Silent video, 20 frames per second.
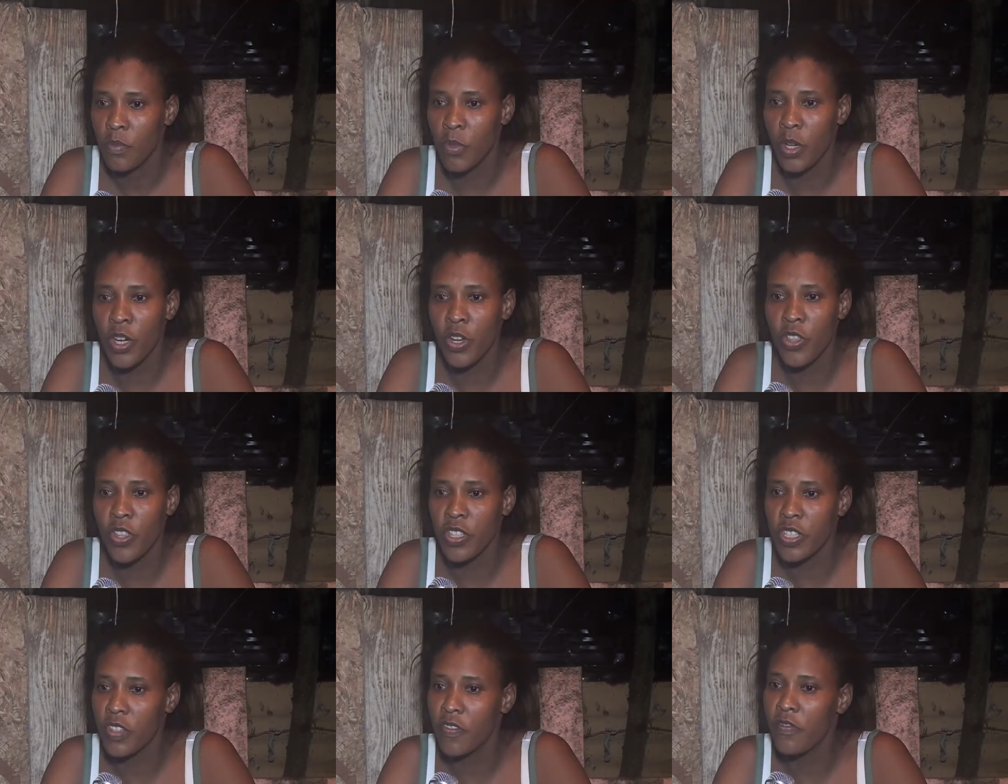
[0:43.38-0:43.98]
Bueno,
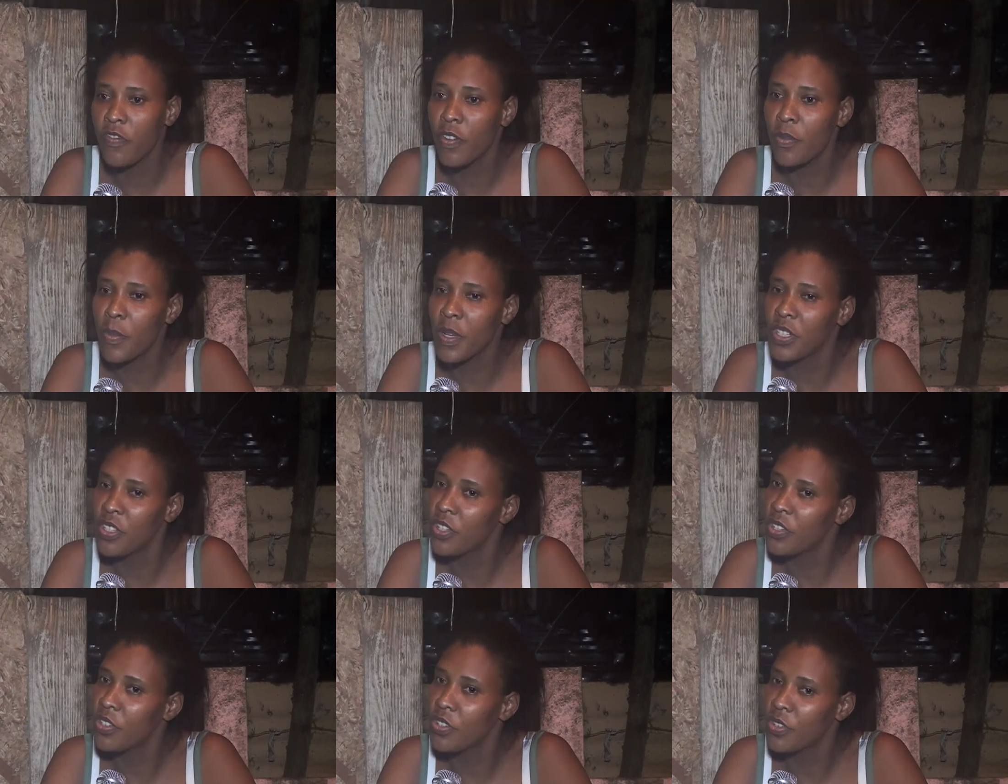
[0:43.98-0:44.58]
de esa
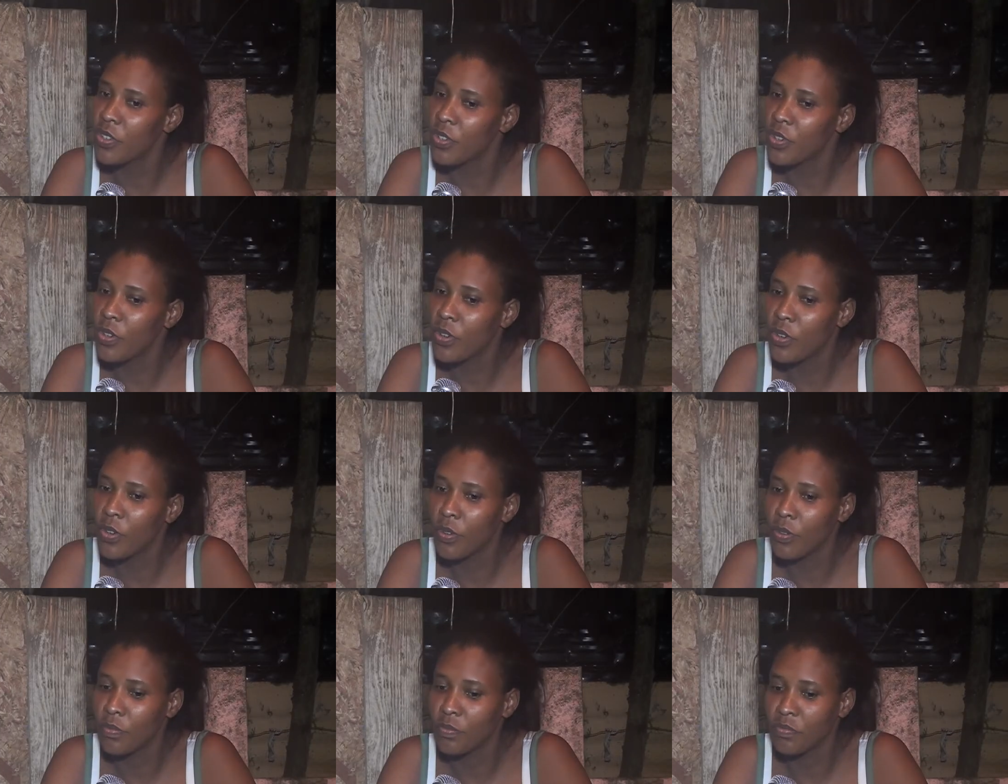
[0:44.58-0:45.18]
información yo
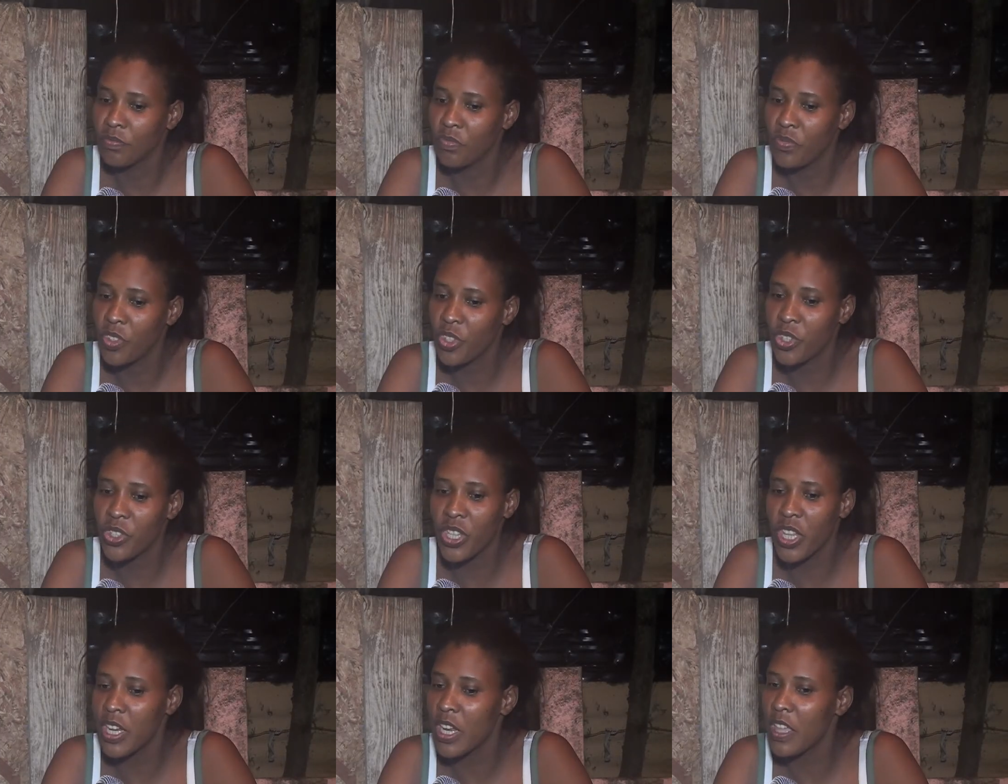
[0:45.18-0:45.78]
no, no
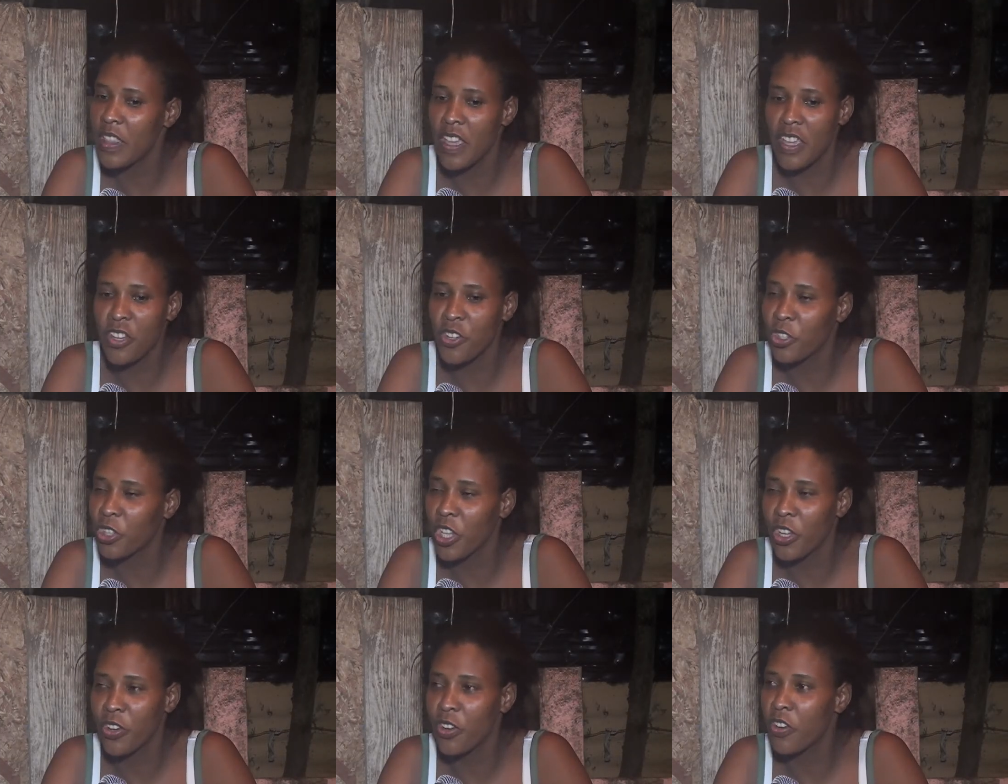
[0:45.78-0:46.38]
sé nada y no
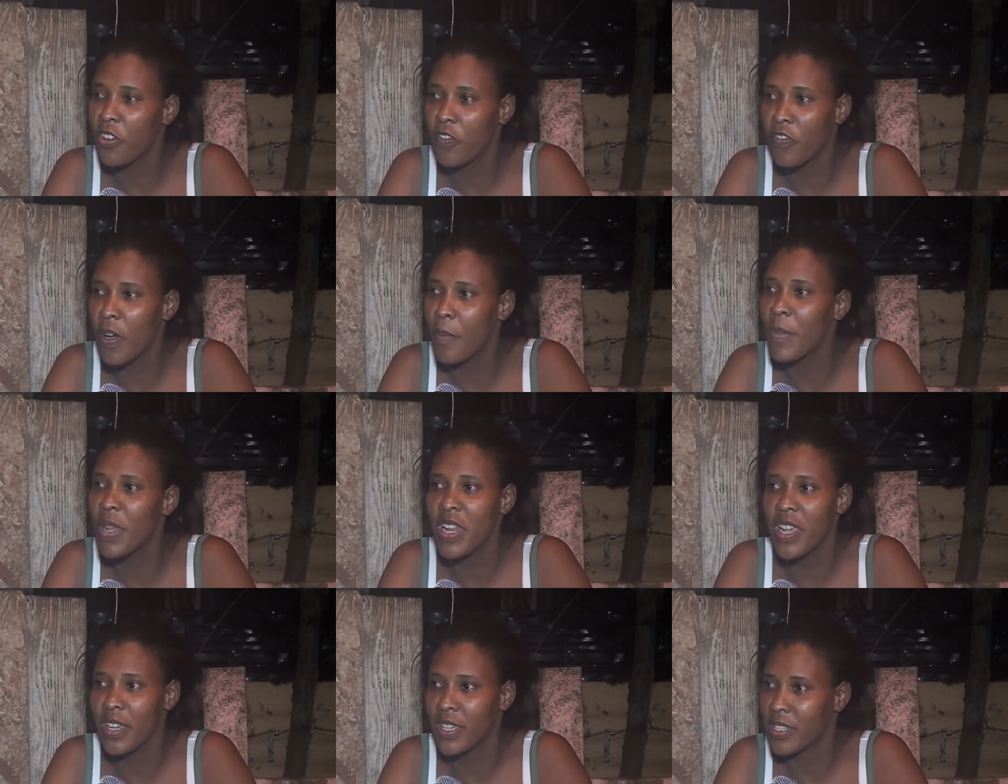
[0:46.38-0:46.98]
tengo
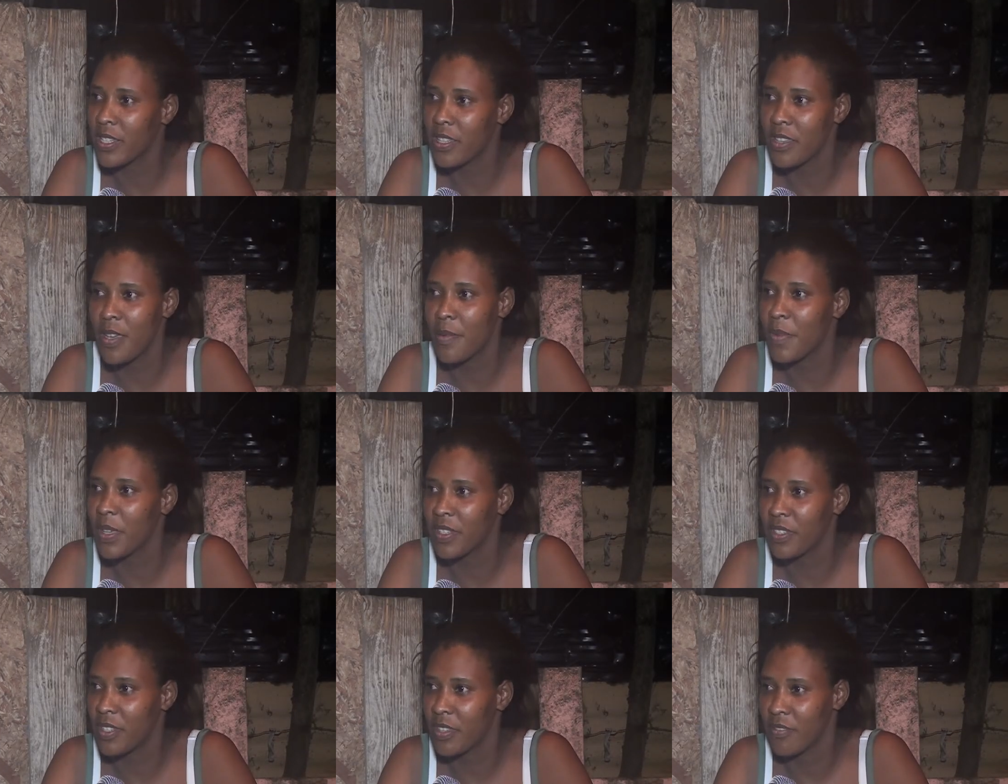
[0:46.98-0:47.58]
familia que se
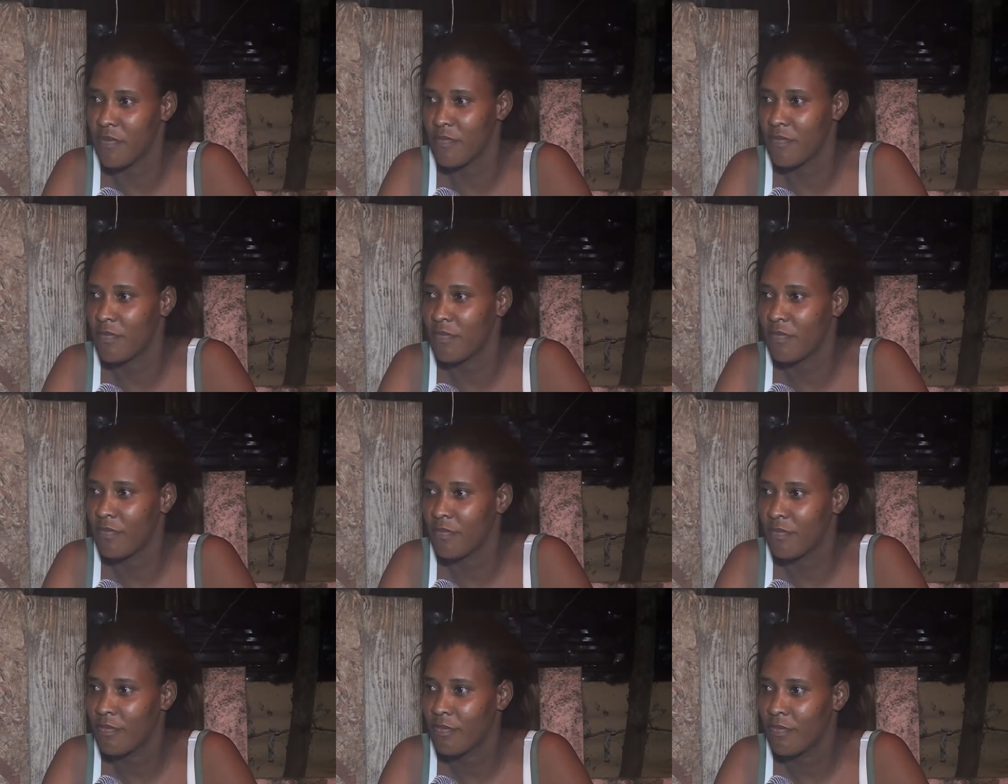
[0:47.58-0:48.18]
llame así.
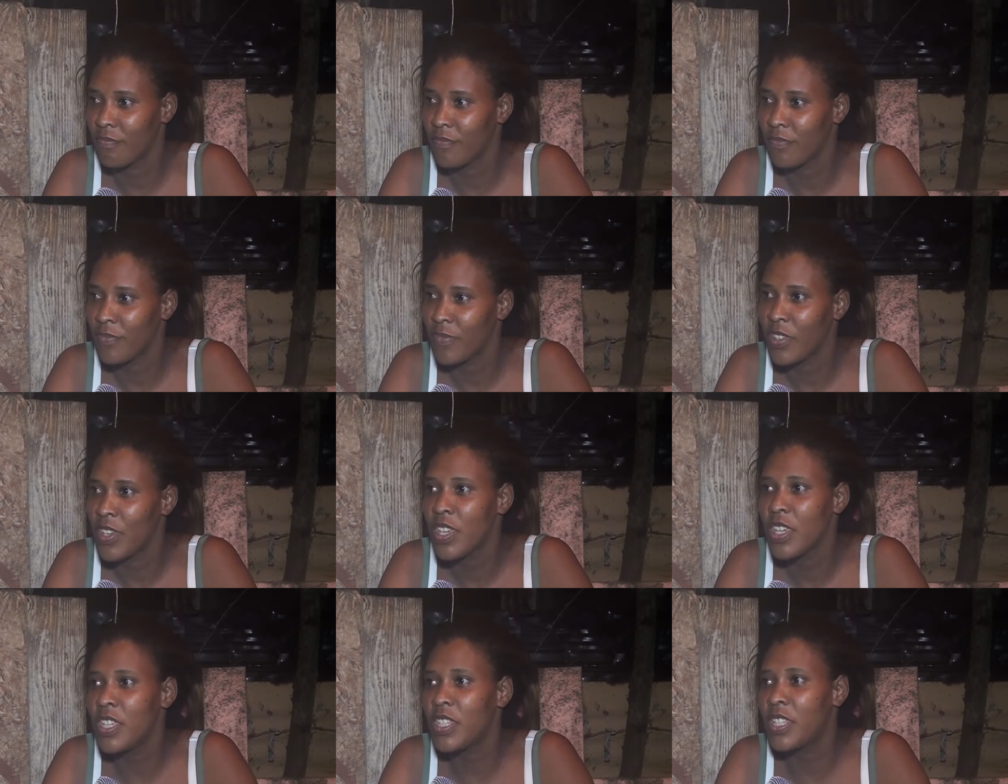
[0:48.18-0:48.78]

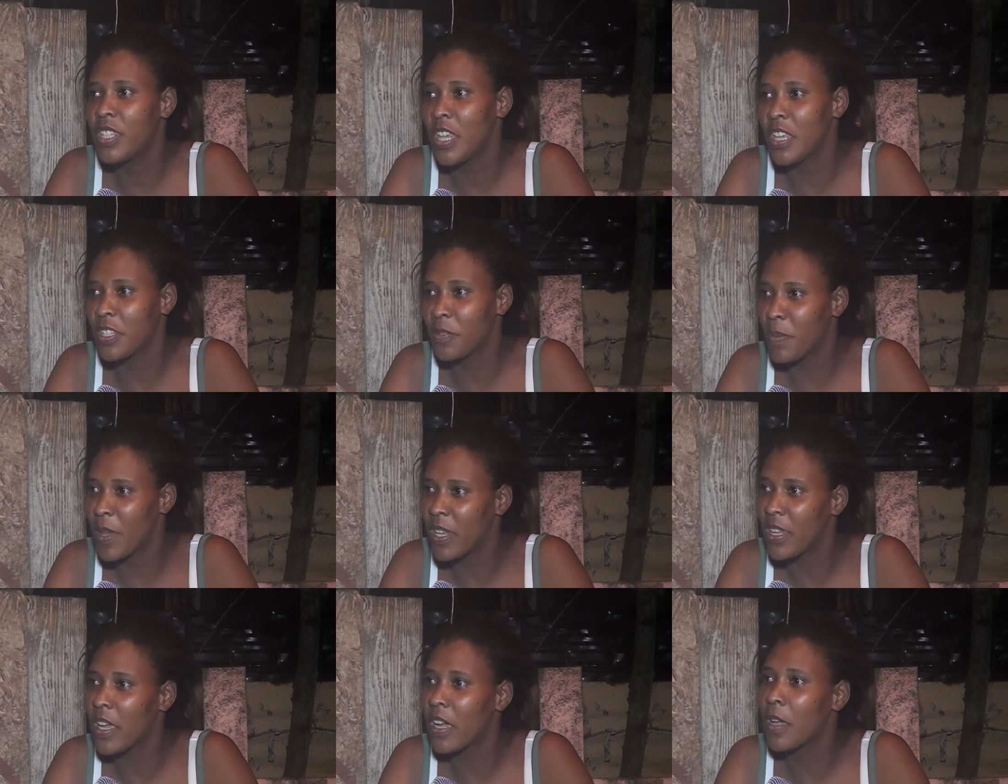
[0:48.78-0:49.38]
Y si es
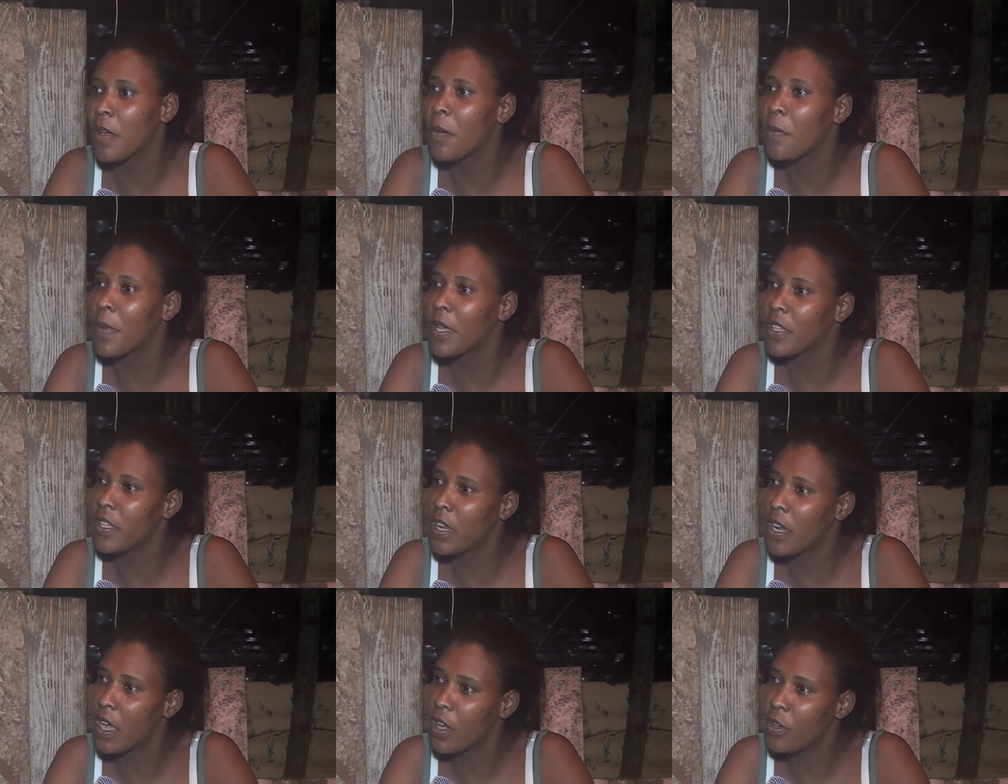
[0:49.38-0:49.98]
verdad que me mande el